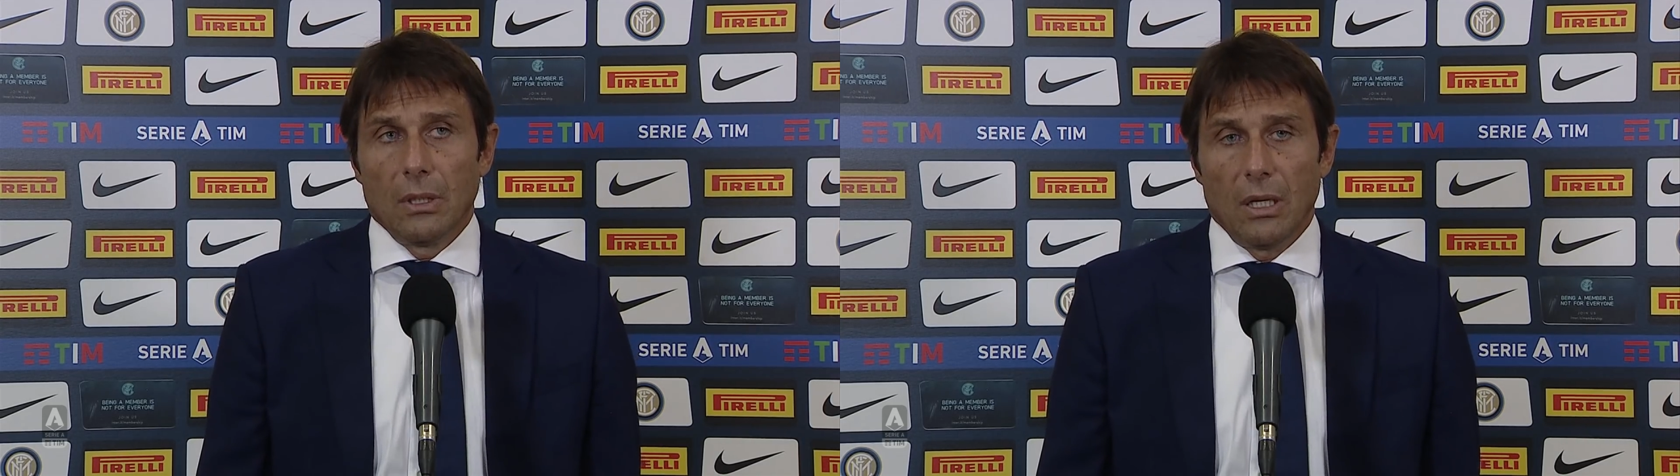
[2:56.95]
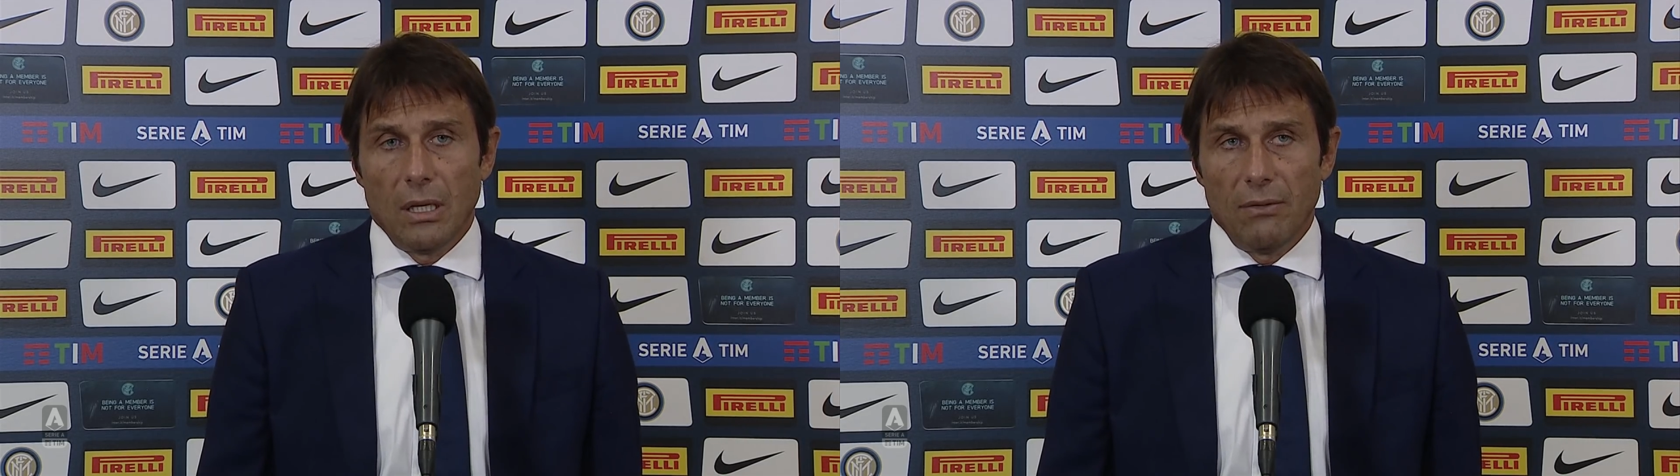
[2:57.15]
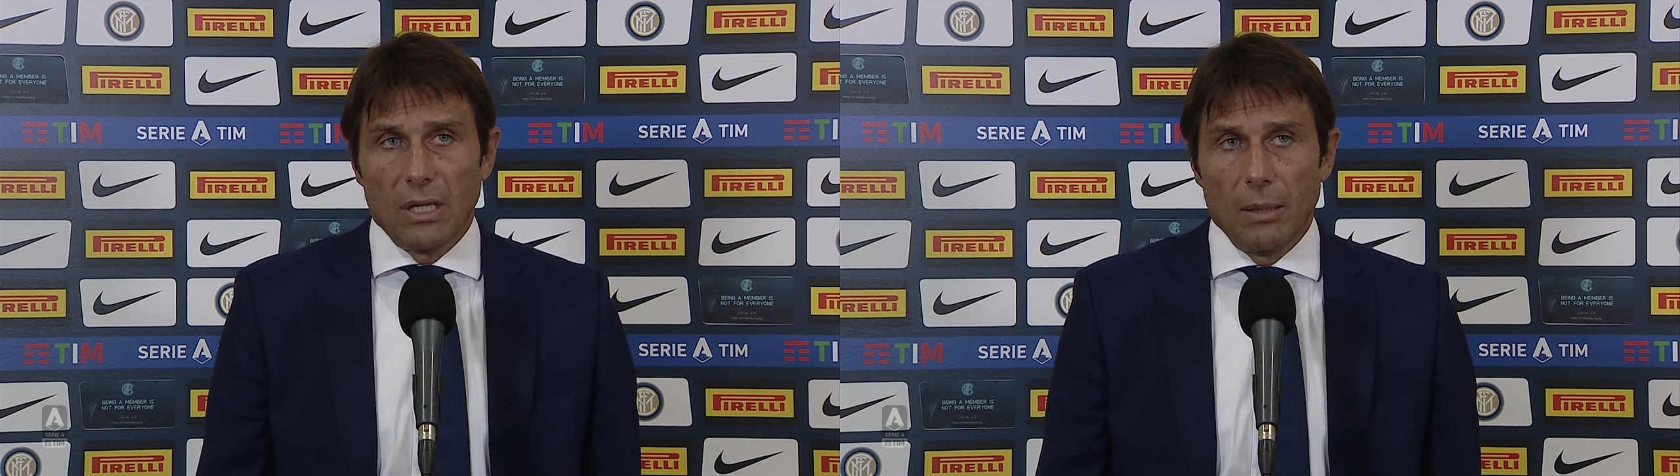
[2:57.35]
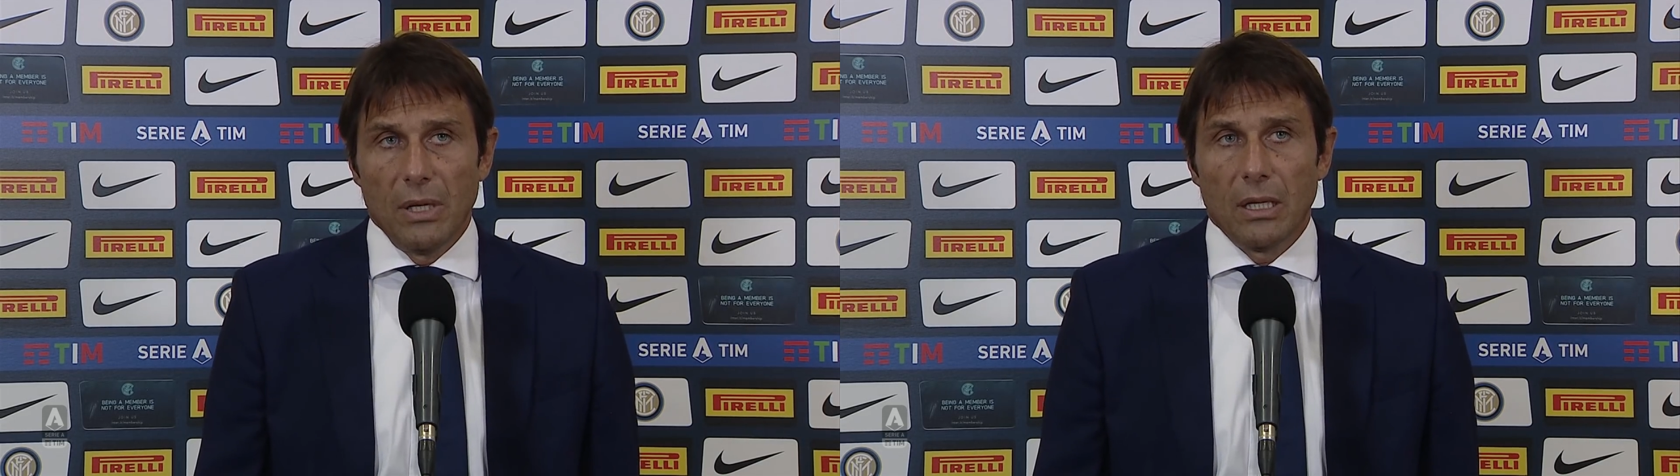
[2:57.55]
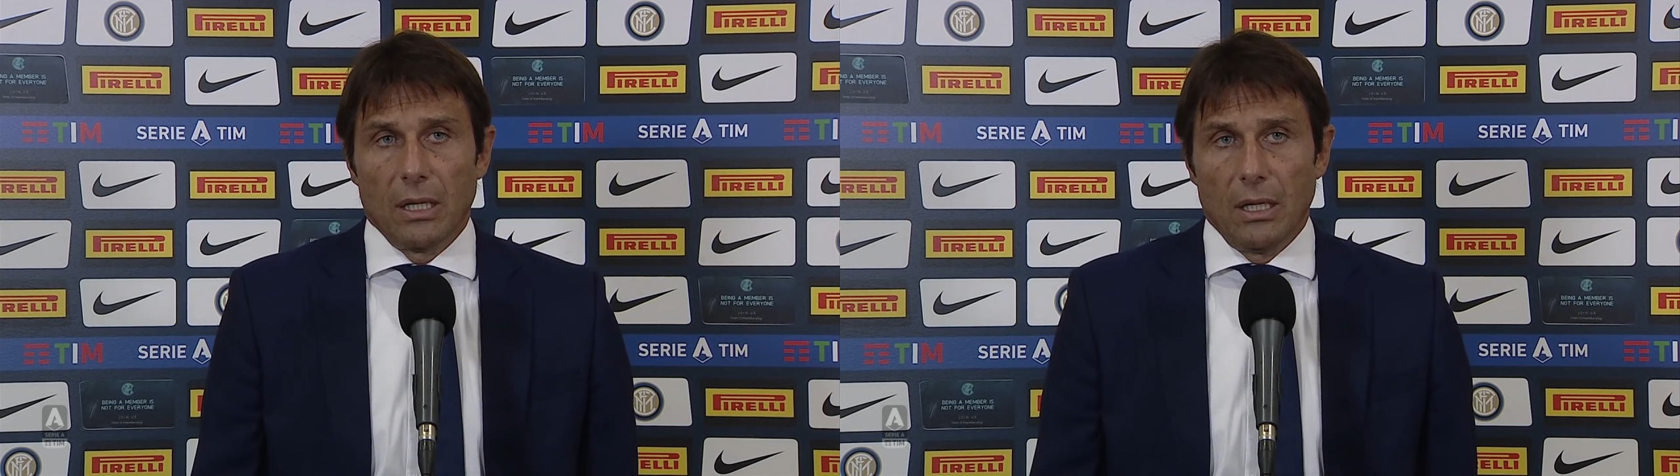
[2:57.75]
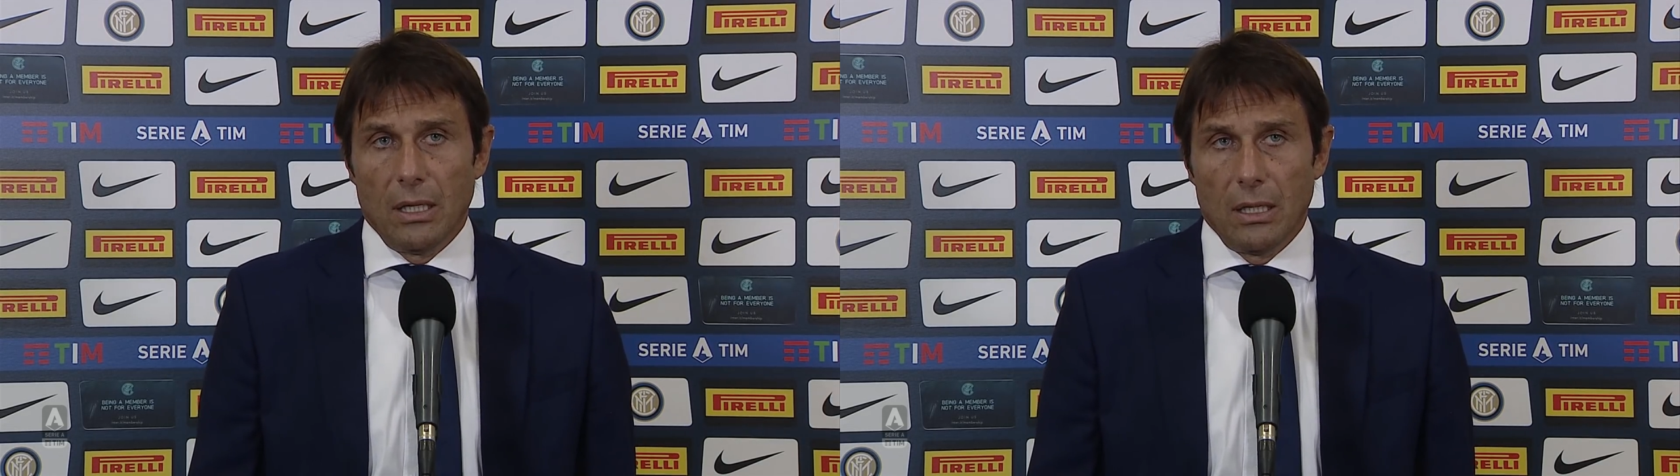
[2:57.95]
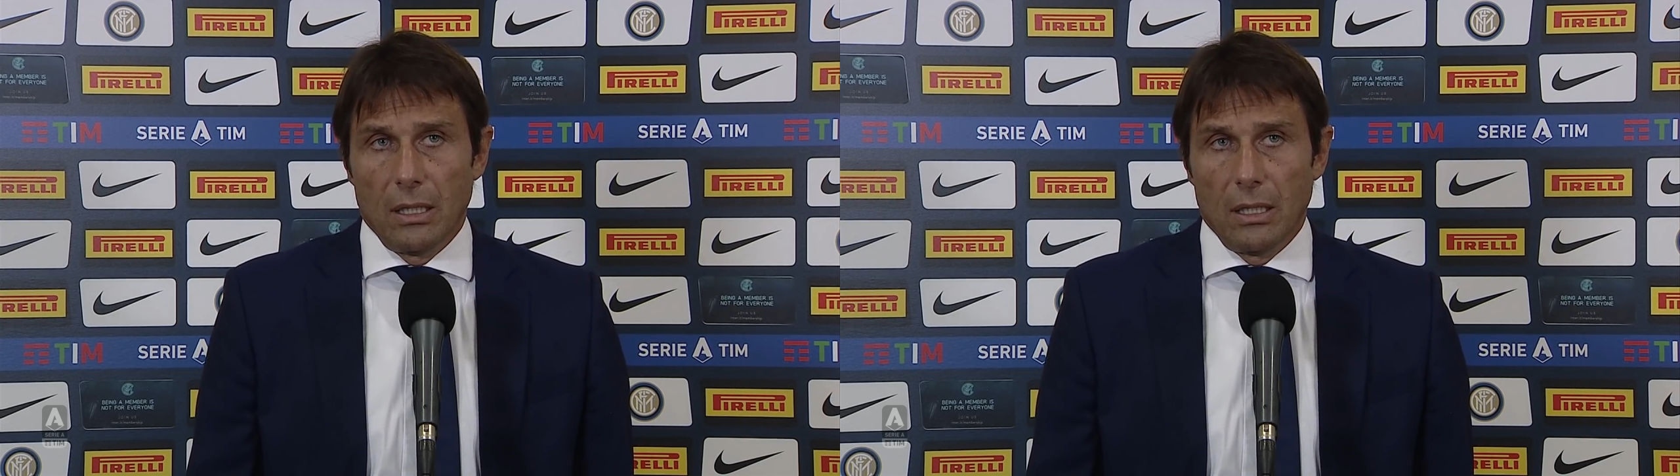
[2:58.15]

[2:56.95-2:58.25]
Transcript: È inevitabile che,